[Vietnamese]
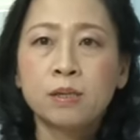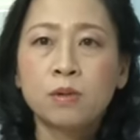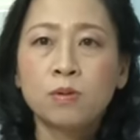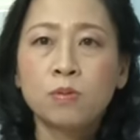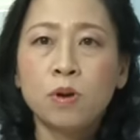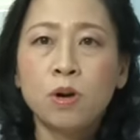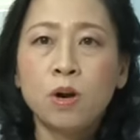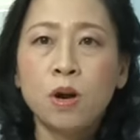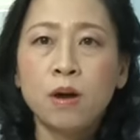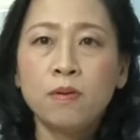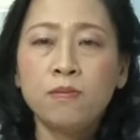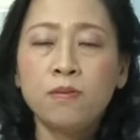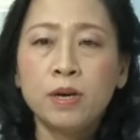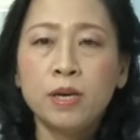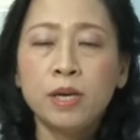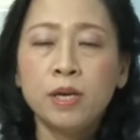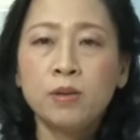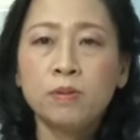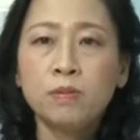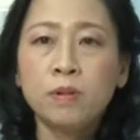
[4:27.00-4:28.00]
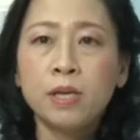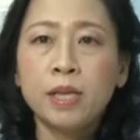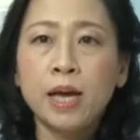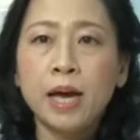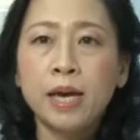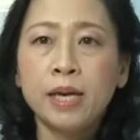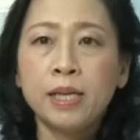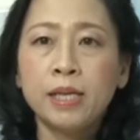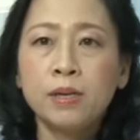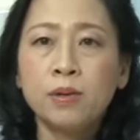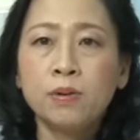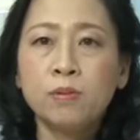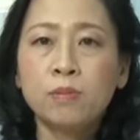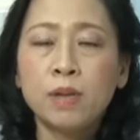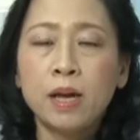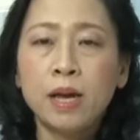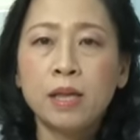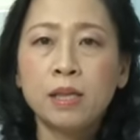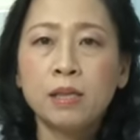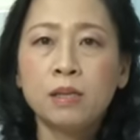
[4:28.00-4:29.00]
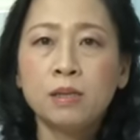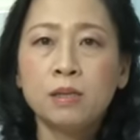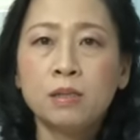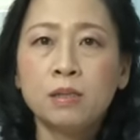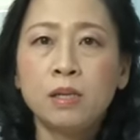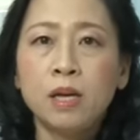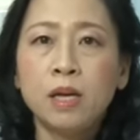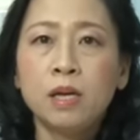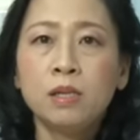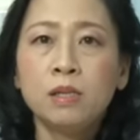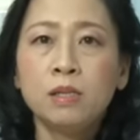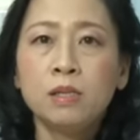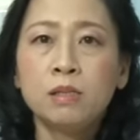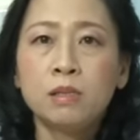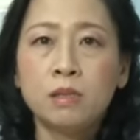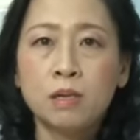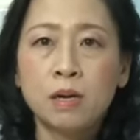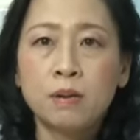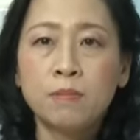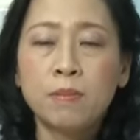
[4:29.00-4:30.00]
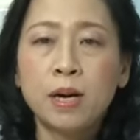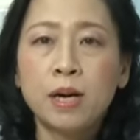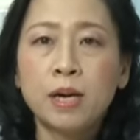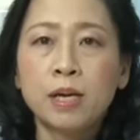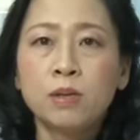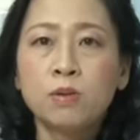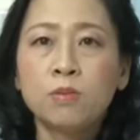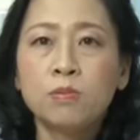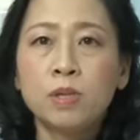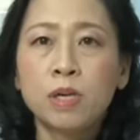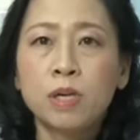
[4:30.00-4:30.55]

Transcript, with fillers: quần lót và khi chúng ta thay thì chúng ta nên rửa bằng cái dung